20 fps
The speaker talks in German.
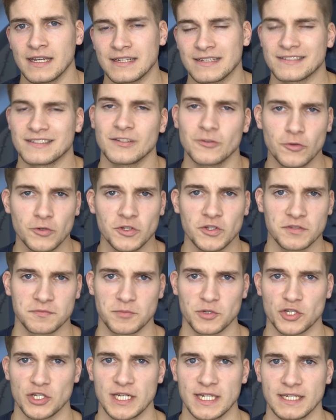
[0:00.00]
dass die durchaus
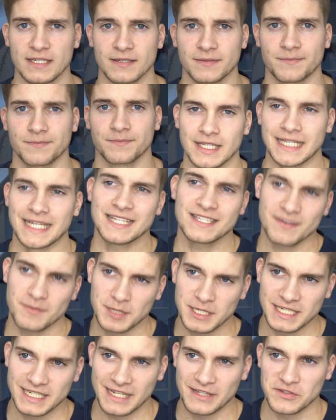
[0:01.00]
besteht. Jetzt
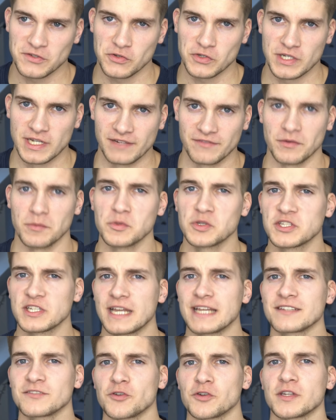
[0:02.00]
aber nicht ganz so schnell. Wir müssen
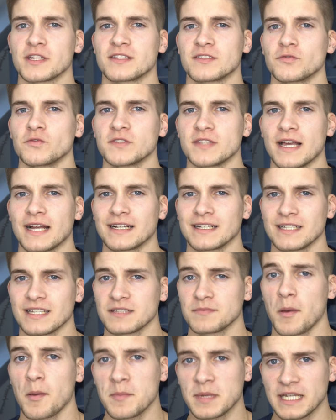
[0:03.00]
erst noch dazu sagen,
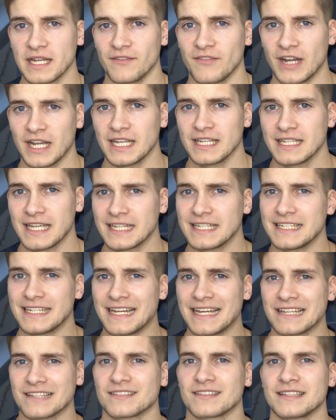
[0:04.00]
dass man mittlerweile ja den
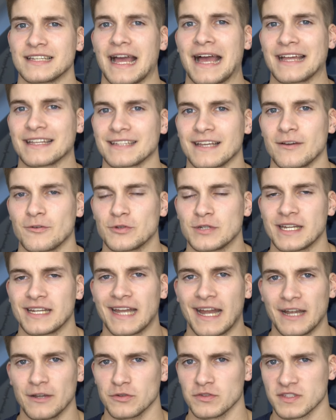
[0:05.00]
ersten
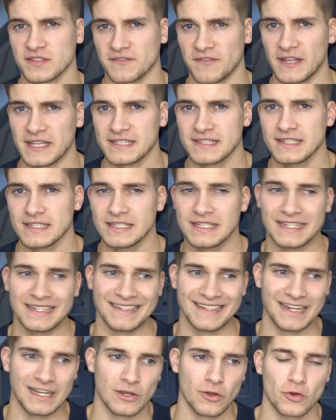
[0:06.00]
A321
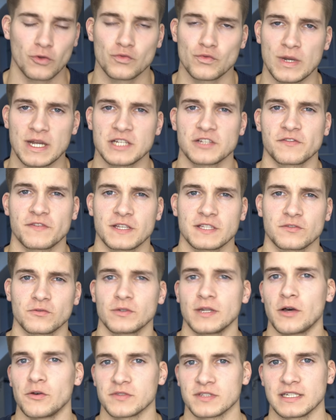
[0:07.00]
in der Long Range
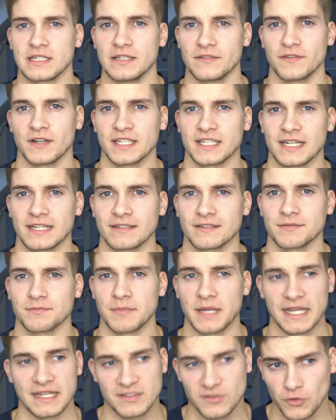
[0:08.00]
Version ausgeliefert hat.
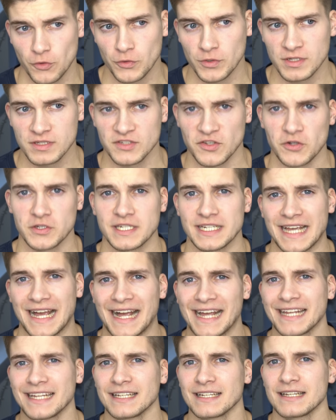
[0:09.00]
Erstkunde sollte ja
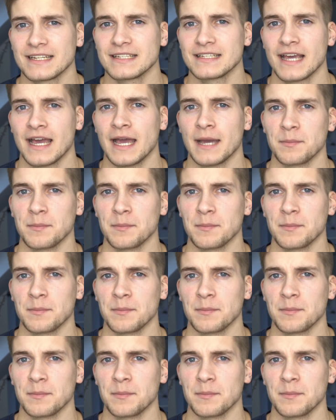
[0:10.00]
eigentlich